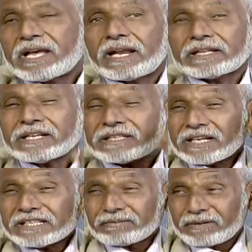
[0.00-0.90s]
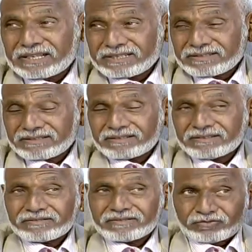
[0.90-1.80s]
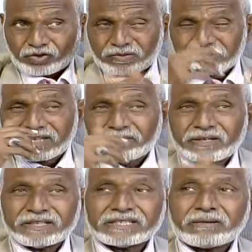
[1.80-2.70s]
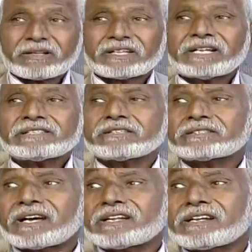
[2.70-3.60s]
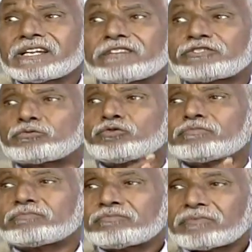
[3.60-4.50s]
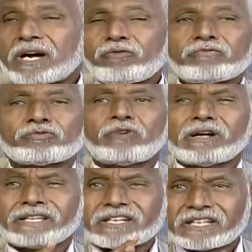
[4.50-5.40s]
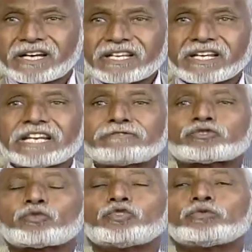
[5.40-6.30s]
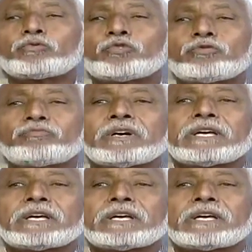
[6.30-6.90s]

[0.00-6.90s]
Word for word: العدالة الانتقالية زمان الحكومة السابقة عندما تتحدث عن انتقال النفس بيقوم أول ما تقول العدالة الانتقالية النفس كله بيقوم